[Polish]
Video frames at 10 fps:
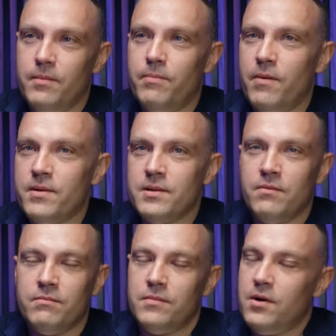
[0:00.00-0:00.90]

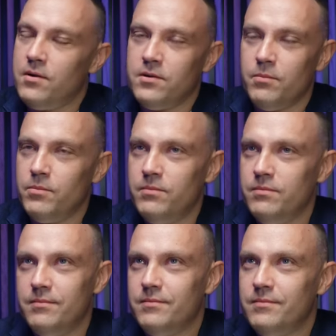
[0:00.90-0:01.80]
pamiętam, oj, to
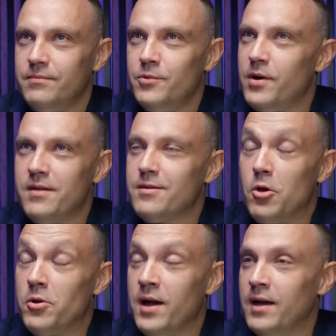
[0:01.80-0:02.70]
była
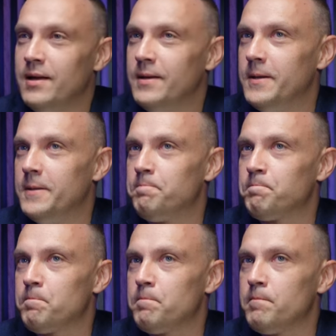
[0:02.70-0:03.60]
historia.
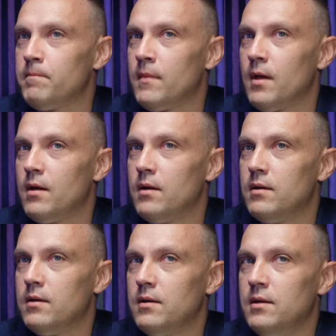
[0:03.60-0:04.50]
Mm,
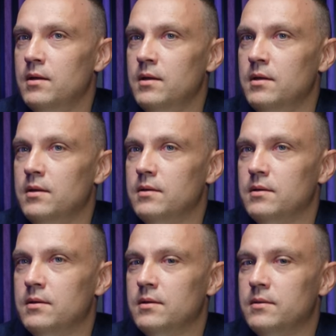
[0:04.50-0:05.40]
I
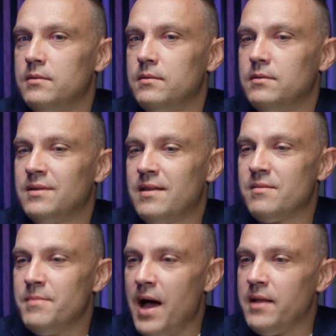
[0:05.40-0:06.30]
e, te
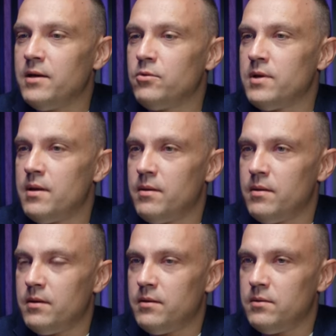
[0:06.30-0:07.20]
zmiany, które,
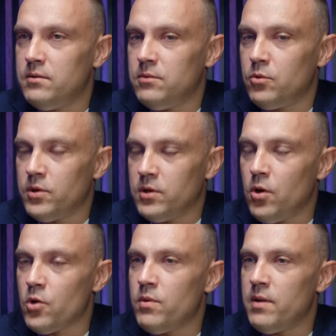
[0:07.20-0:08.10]
do których
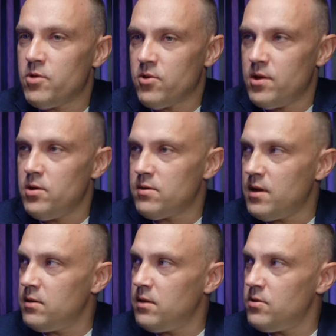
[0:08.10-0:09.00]
doszło na przestrzeni
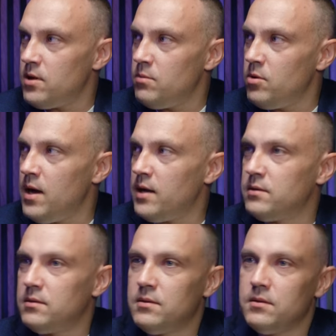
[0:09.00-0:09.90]
ostatnich siedmiu
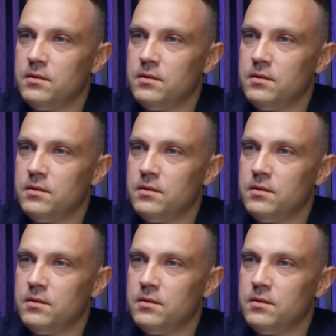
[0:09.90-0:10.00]
lat, y,